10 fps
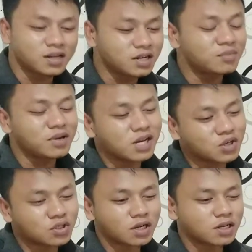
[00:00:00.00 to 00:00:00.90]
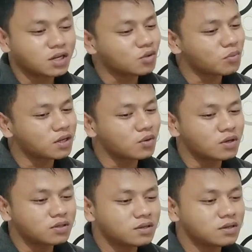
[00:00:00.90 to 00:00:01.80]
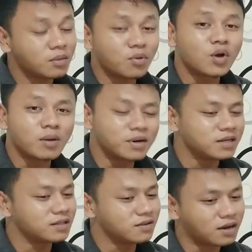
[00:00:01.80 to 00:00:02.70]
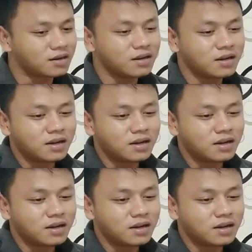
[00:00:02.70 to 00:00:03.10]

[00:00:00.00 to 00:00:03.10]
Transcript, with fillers: hanya di media sosial saja itu bagi gue sih ya bodoh amat gitu kan